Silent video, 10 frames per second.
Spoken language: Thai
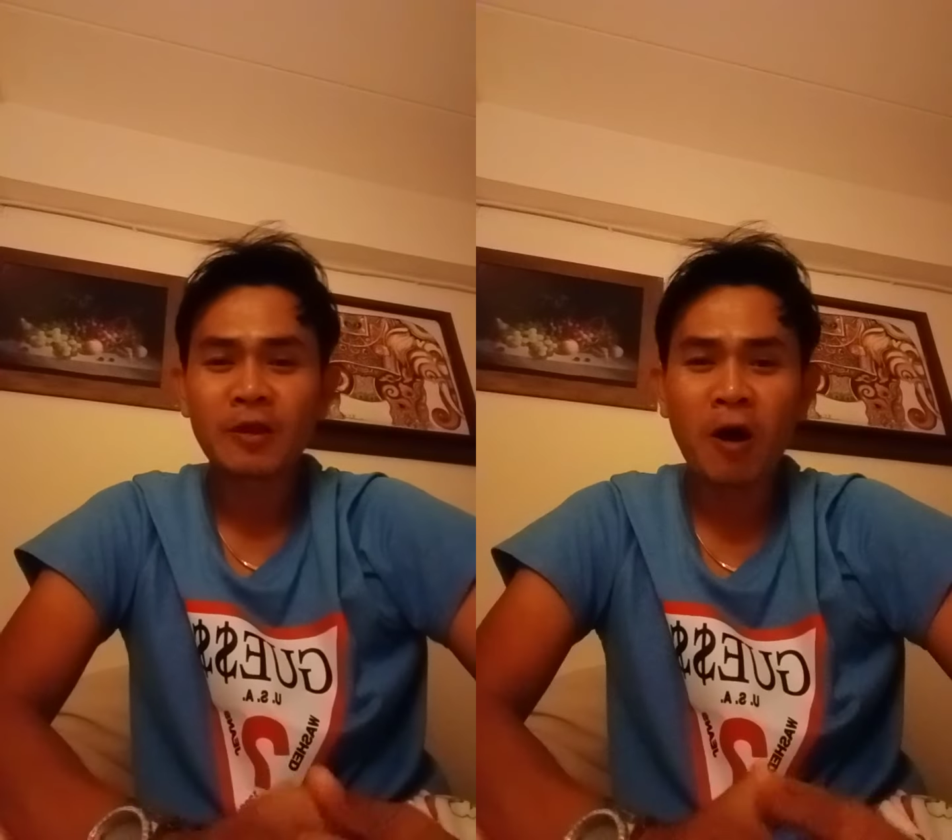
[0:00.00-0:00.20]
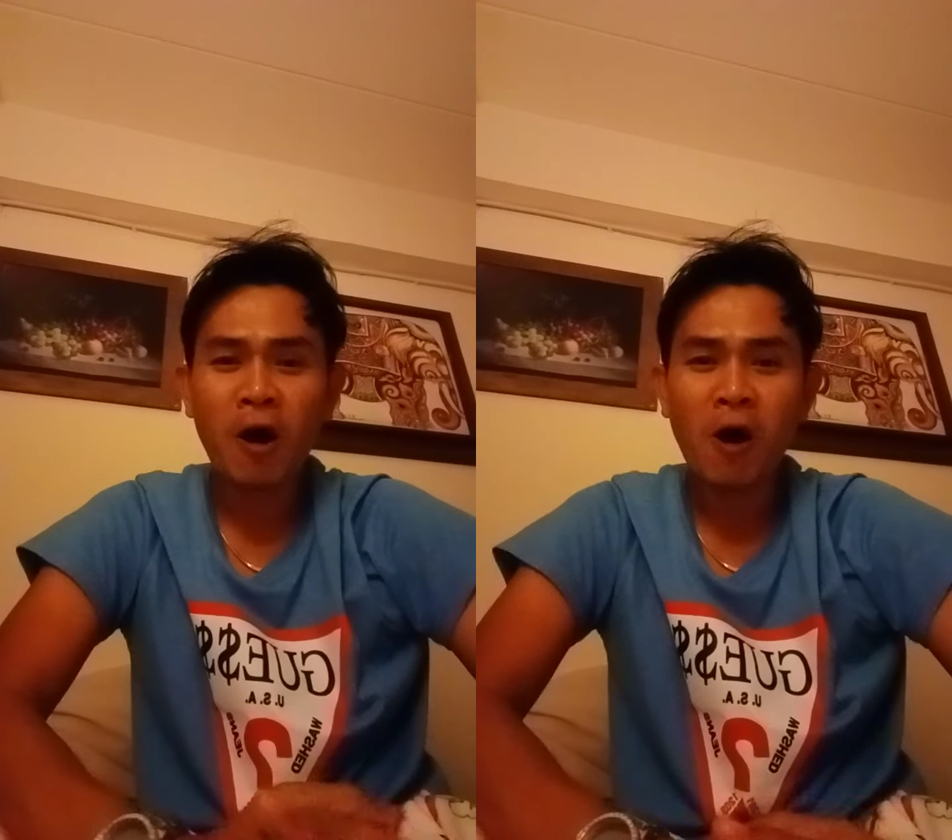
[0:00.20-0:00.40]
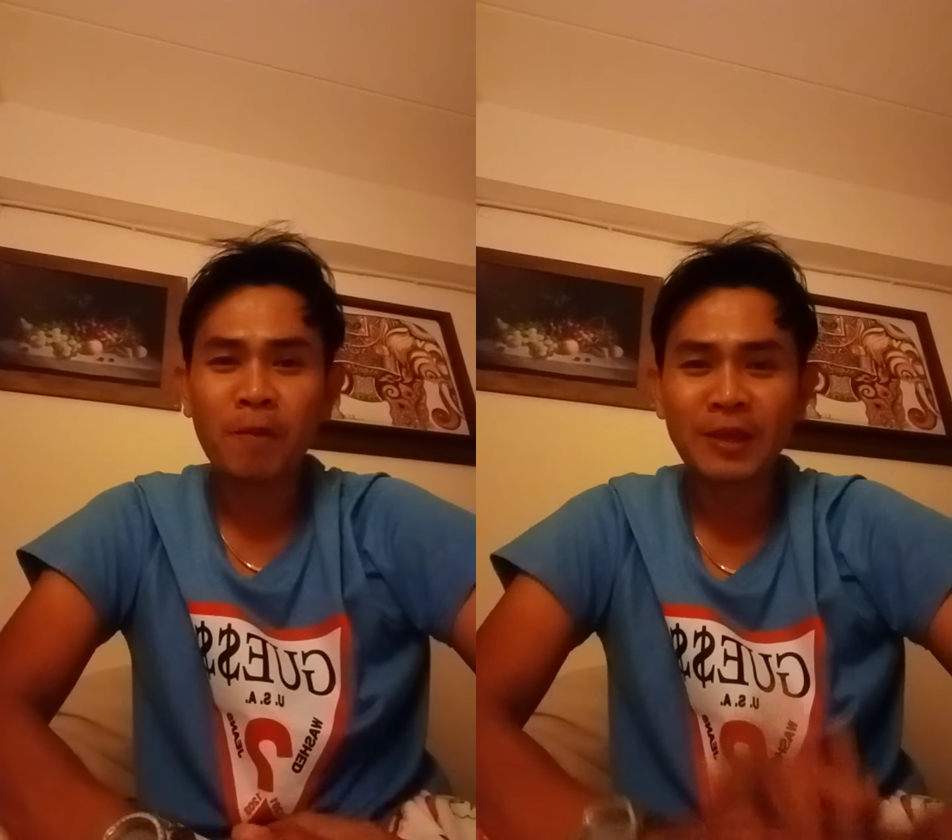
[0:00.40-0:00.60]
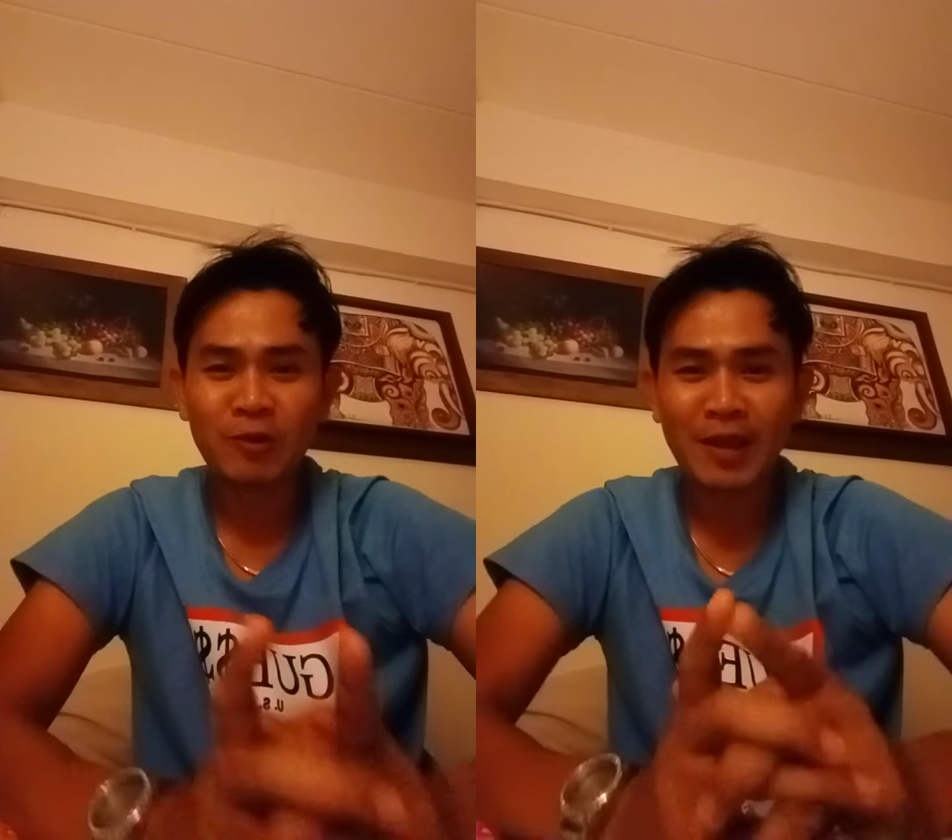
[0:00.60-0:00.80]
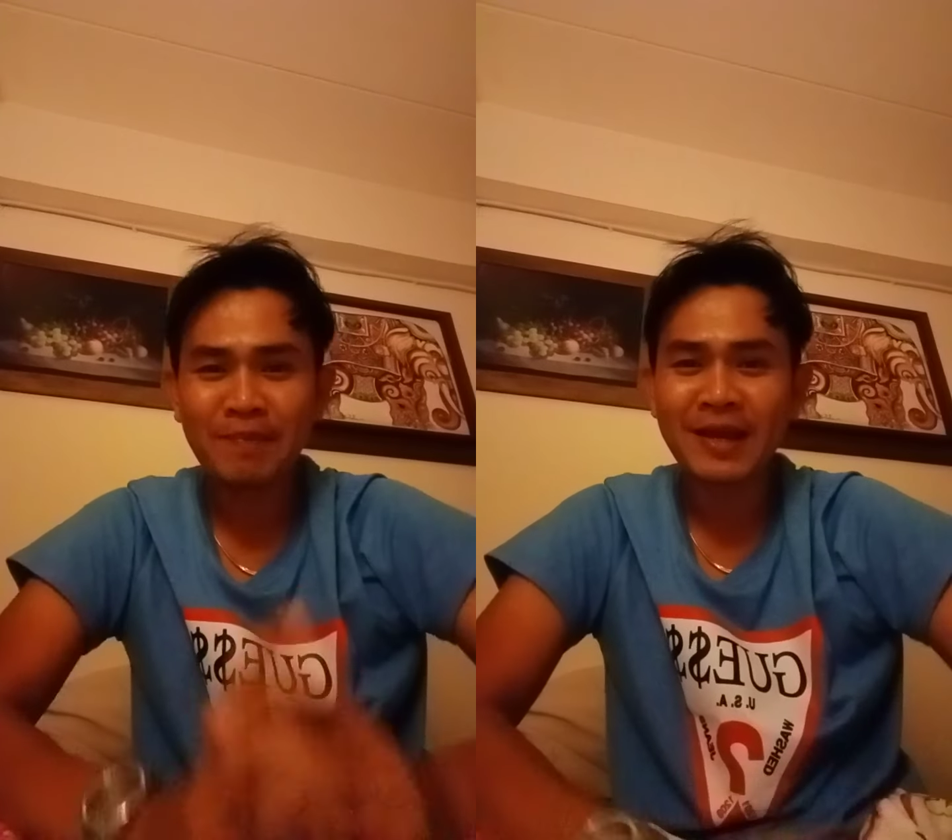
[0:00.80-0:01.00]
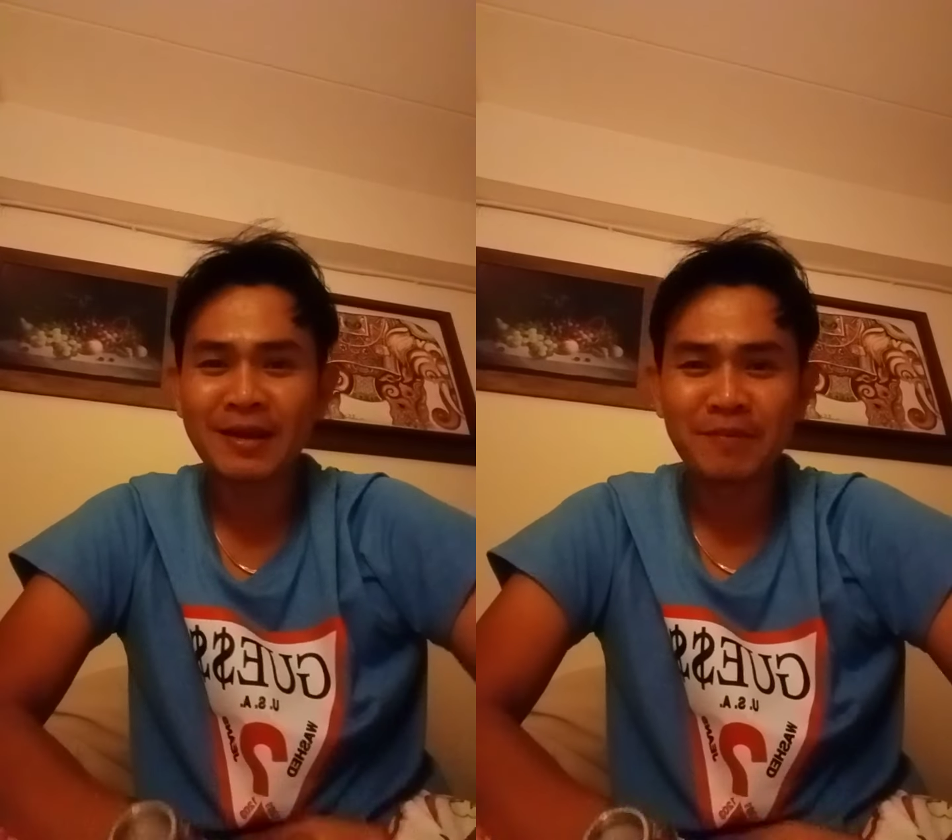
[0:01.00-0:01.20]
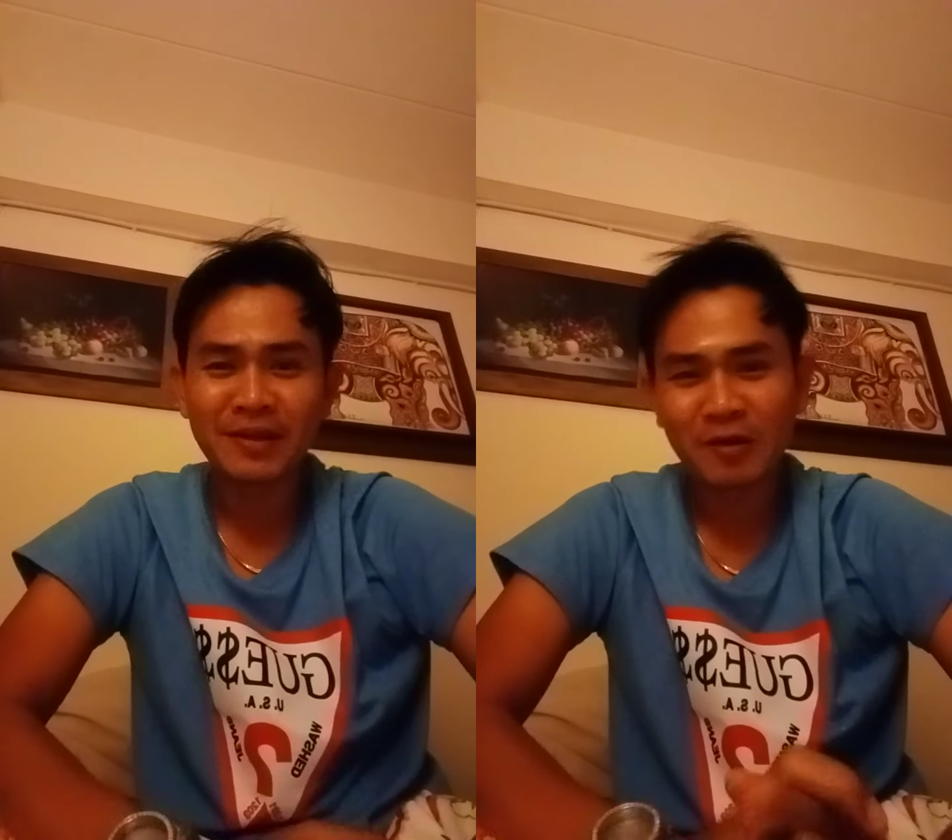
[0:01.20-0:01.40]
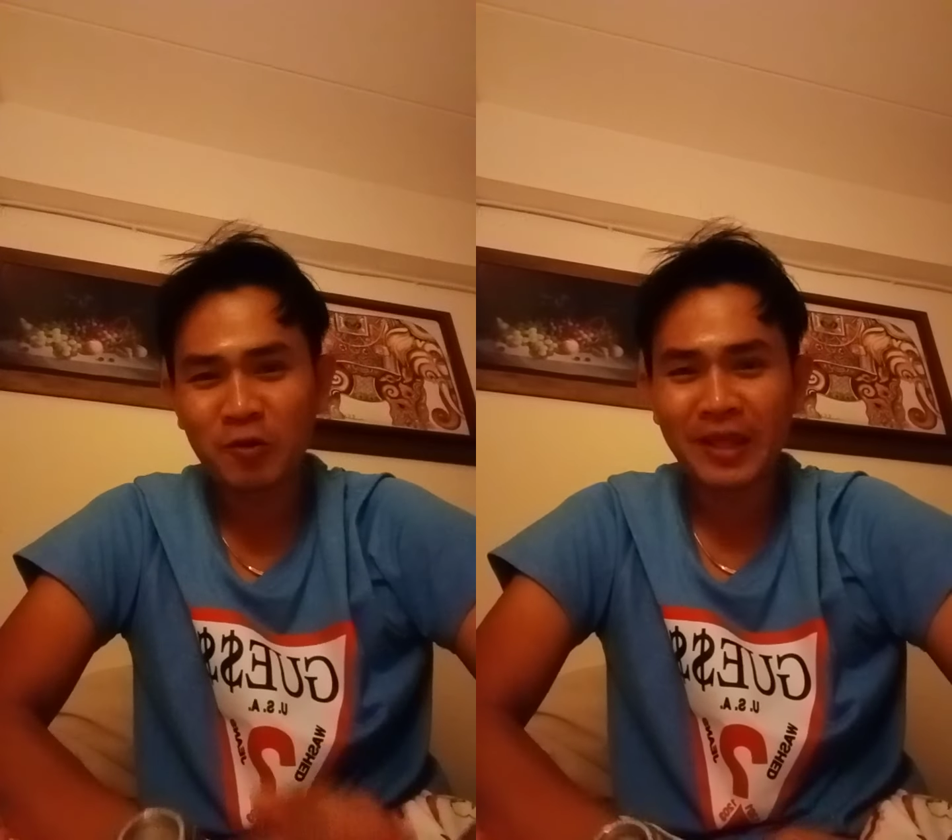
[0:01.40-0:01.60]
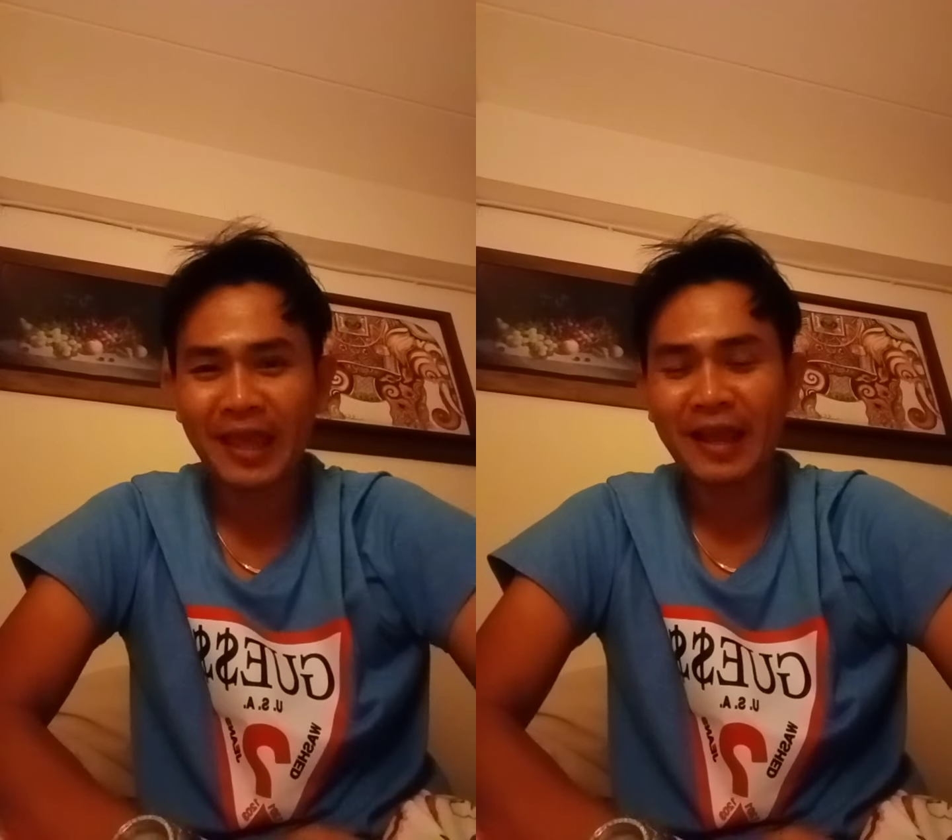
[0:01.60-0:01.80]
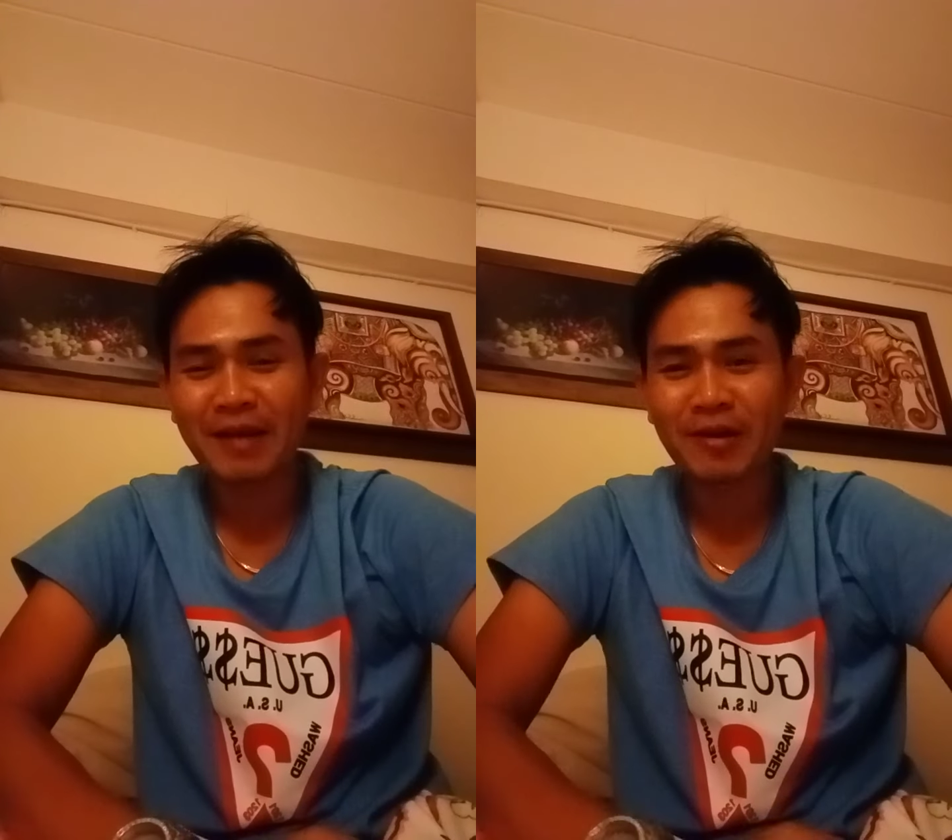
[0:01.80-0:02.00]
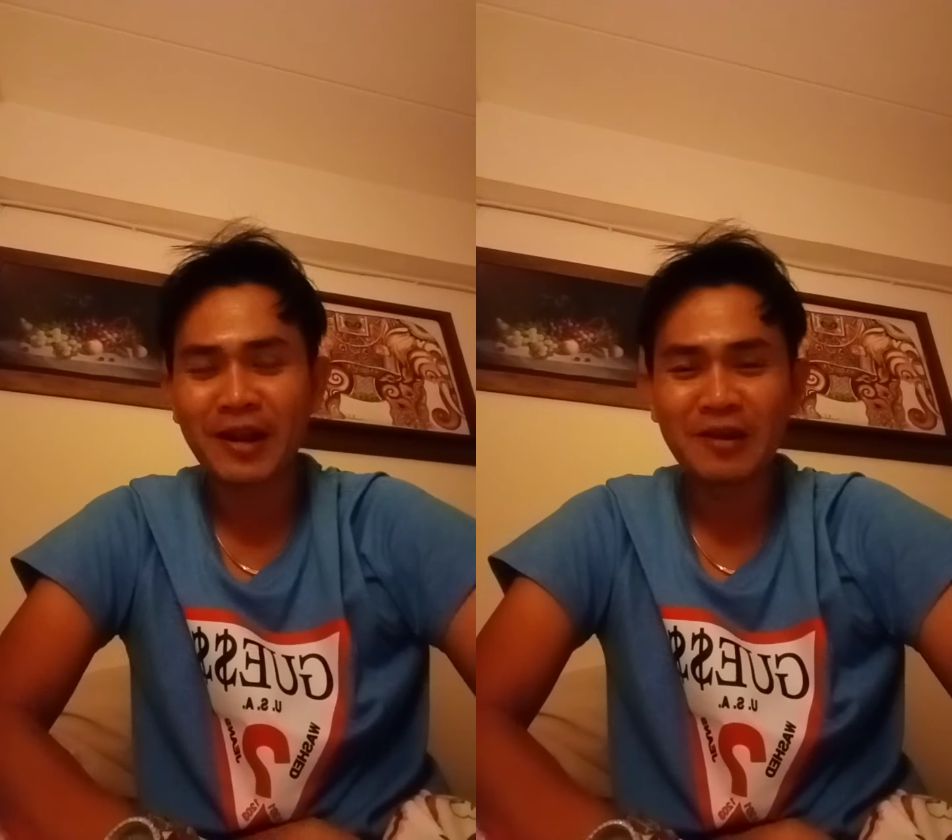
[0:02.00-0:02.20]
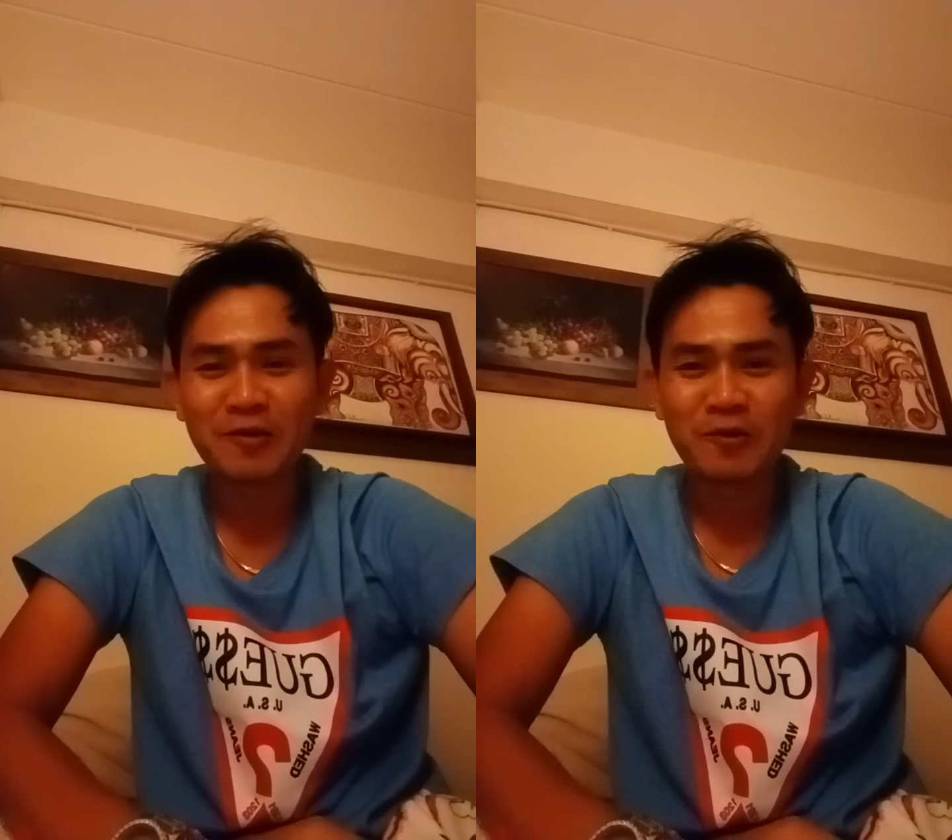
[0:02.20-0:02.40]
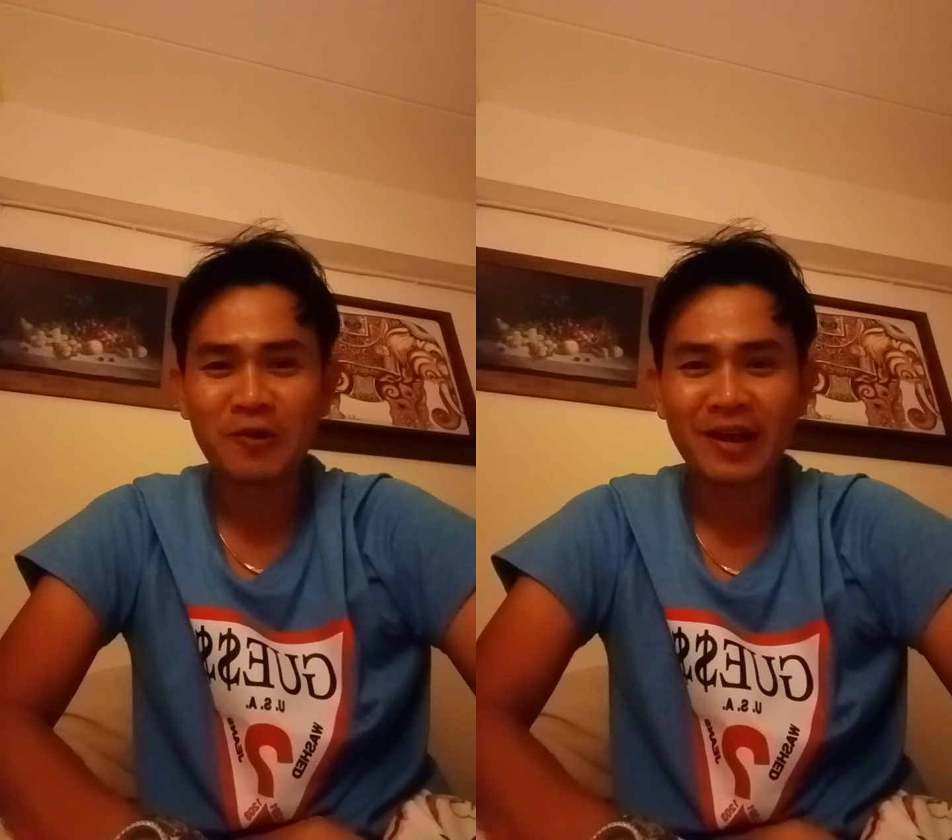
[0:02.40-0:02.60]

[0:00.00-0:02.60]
ก็มีอยู่เล่มหนึ่งเมื่อสักครู่นี้เองครับก็ได้ดู